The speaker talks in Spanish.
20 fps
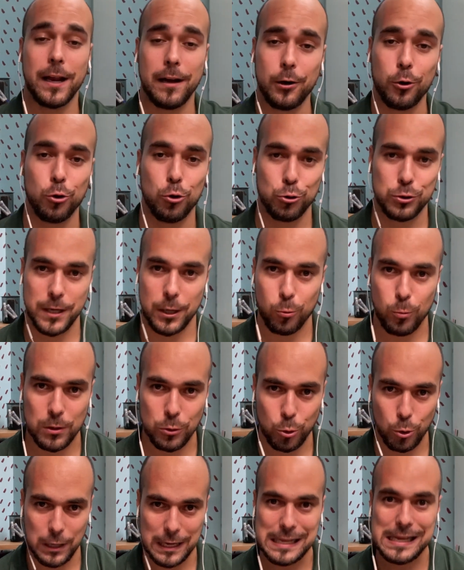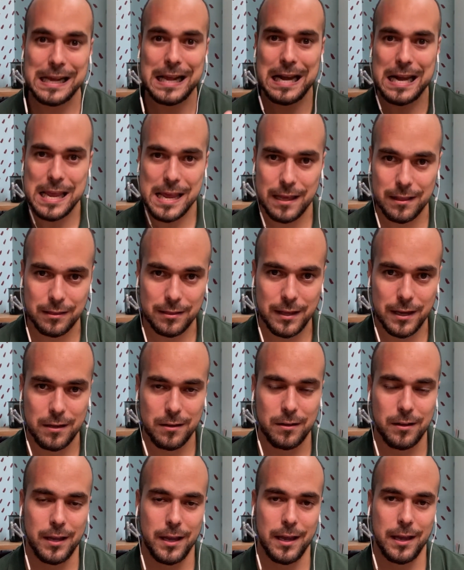reconocer cuando el
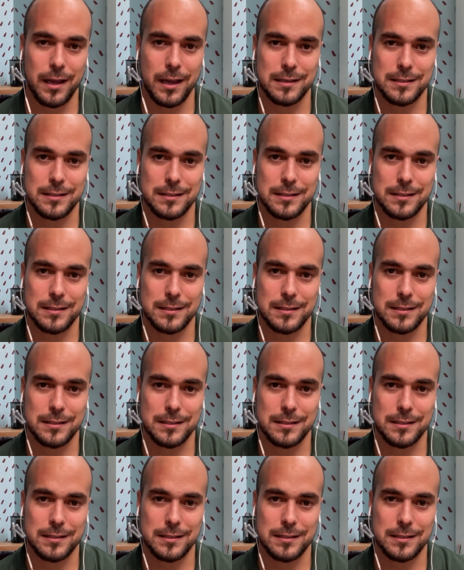cliente eh,